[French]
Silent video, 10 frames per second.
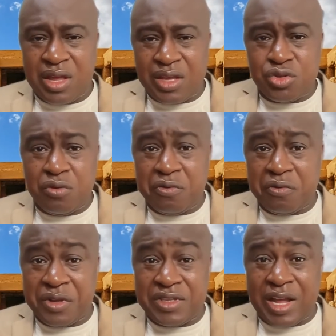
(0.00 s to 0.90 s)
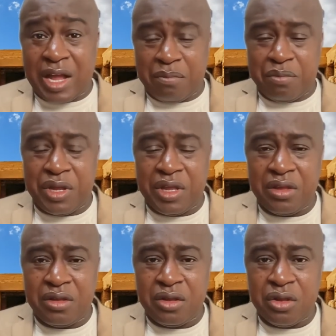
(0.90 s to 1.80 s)
qu'est-ce que vous faites
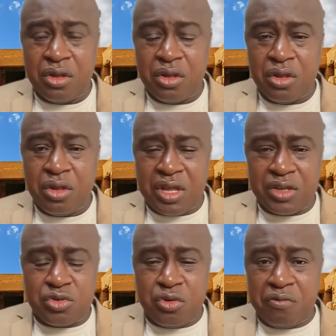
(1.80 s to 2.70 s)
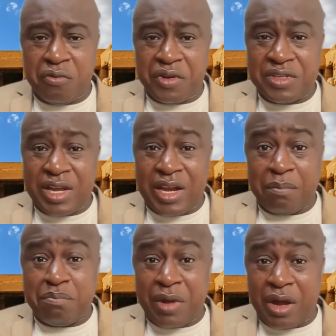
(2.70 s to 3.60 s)
après Qu'est-ce que vous faites à
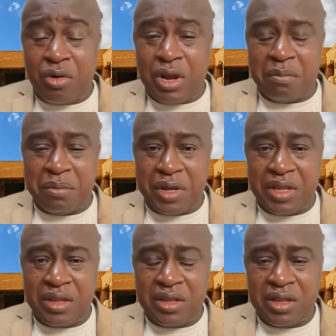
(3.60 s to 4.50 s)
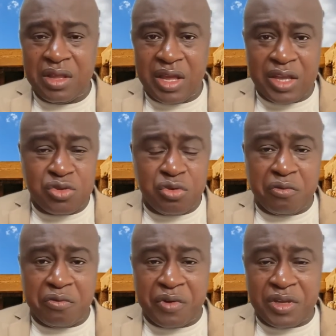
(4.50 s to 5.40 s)
la parole après est-ce que
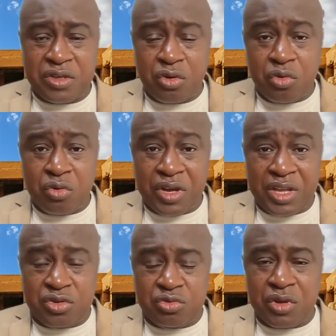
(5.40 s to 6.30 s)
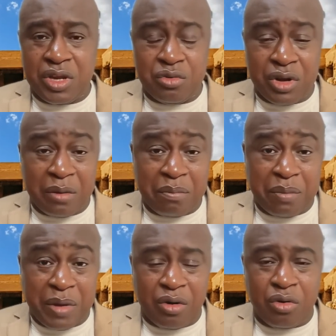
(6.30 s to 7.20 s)
vous faites le rituel de la
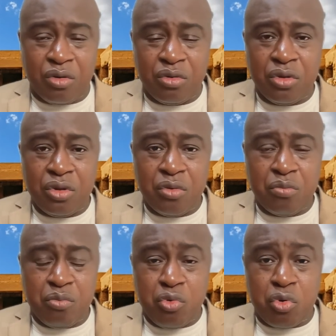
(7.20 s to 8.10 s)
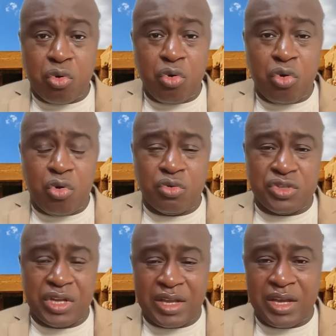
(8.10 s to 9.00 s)
parole pour
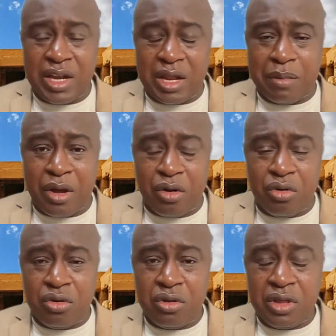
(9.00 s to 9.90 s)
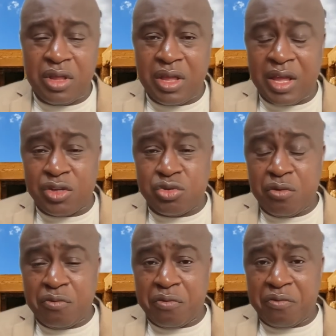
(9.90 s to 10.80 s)
reconsacrer la parole? Est-ce
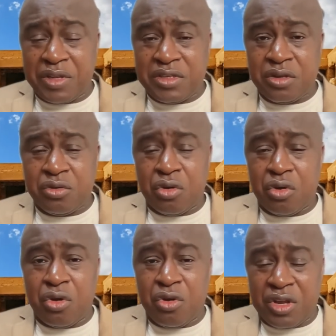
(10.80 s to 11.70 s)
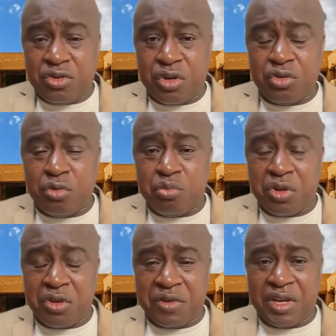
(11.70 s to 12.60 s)
que vous faites un rituel de
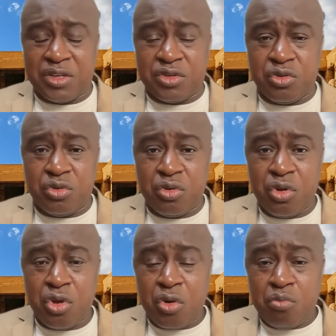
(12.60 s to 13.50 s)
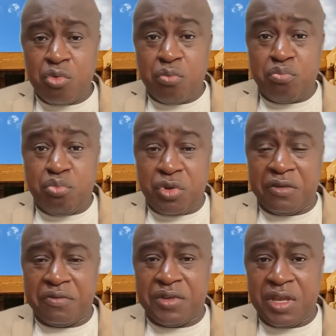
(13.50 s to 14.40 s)
purification pour
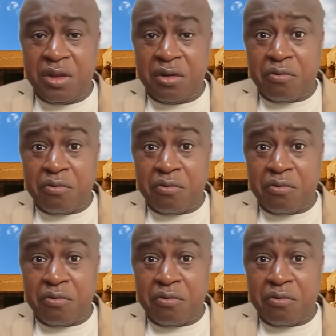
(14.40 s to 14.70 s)
purifier